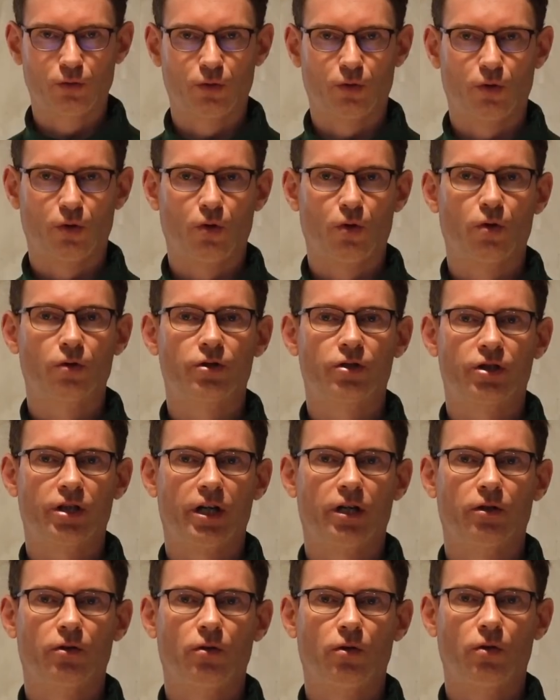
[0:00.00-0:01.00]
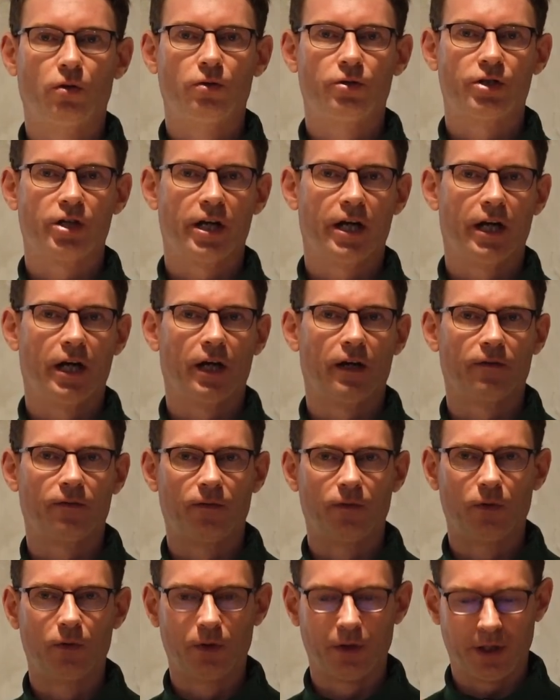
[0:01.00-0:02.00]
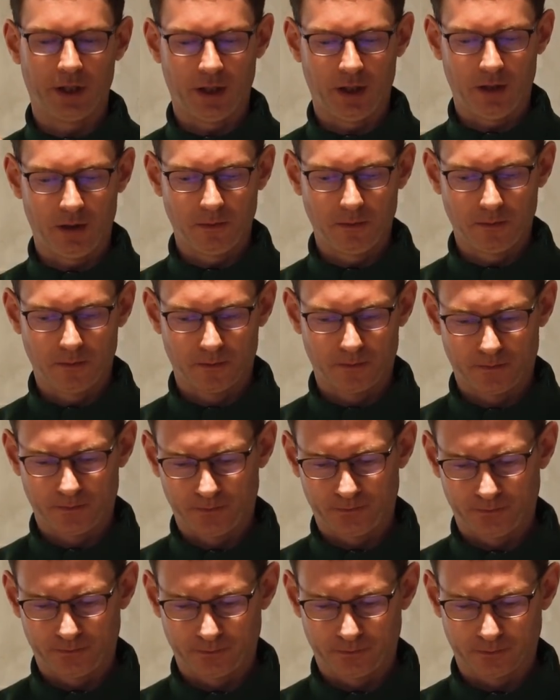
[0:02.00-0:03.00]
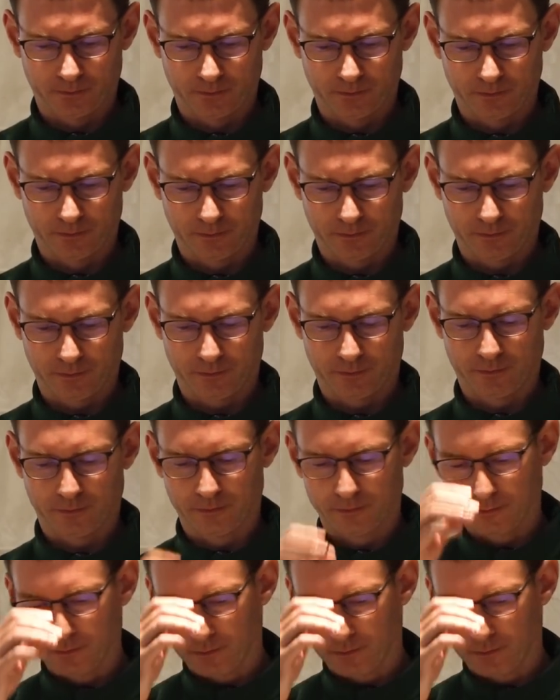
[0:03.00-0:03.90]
读圣路加福音。主愿